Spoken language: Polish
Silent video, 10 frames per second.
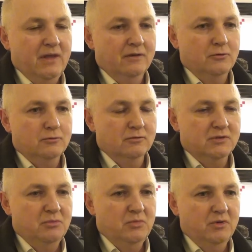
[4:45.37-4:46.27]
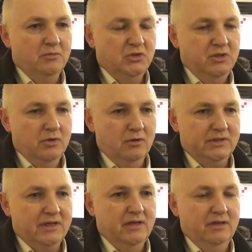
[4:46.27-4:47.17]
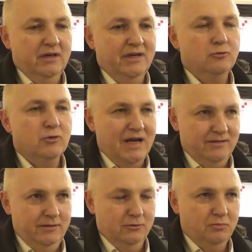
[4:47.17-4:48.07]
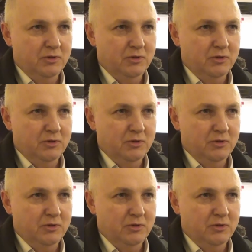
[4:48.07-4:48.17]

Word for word: w związku z tym myślimy o takiej edukacji od